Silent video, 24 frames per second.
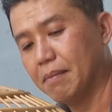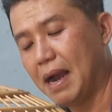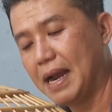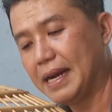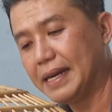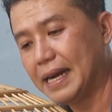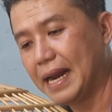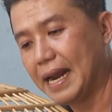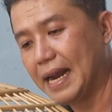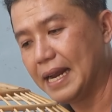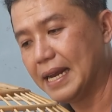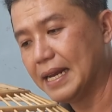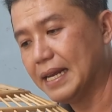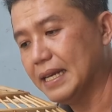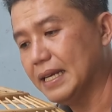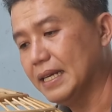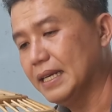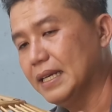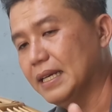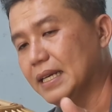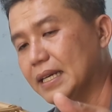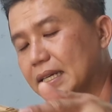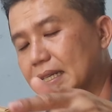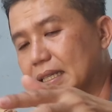bán ra
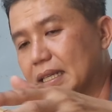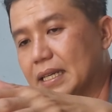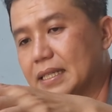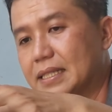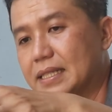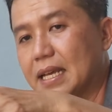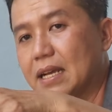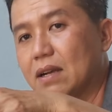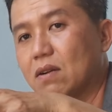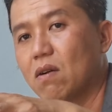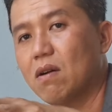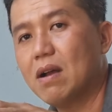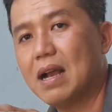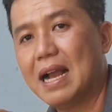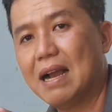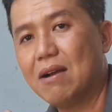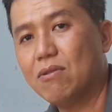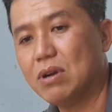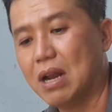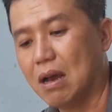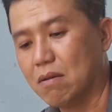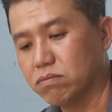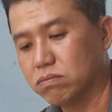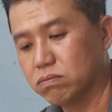thì sẽ có
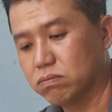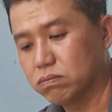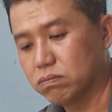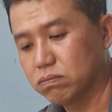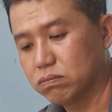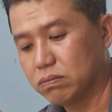áo lồng